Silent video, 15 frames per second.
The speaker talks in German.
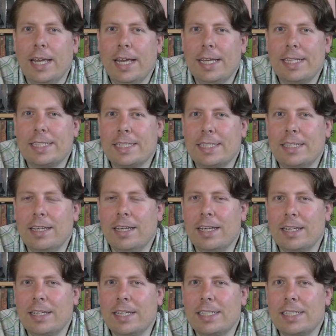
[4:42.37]
Es
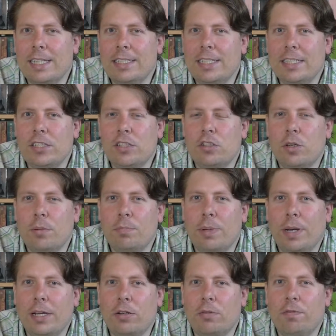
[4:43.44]
äh, kristallisieren sich so ein
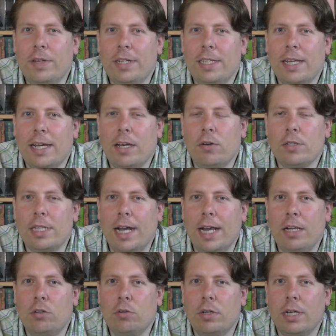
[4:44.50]
paar Konflikte heraus.
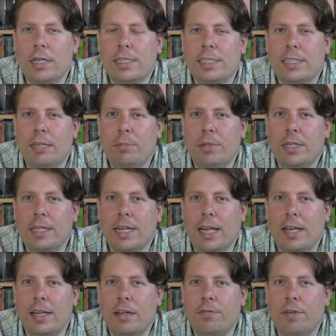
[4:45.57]
Aldor hat sich nämlich in
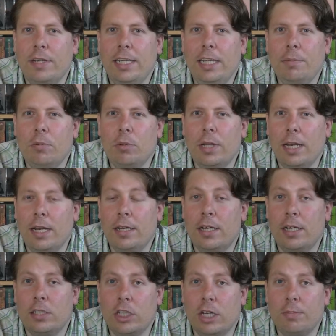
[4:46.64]
Alana verliebt und
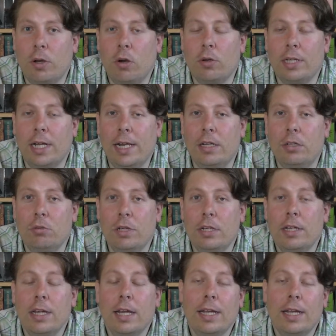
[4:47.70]
Alana scheinbar auch in Aldor.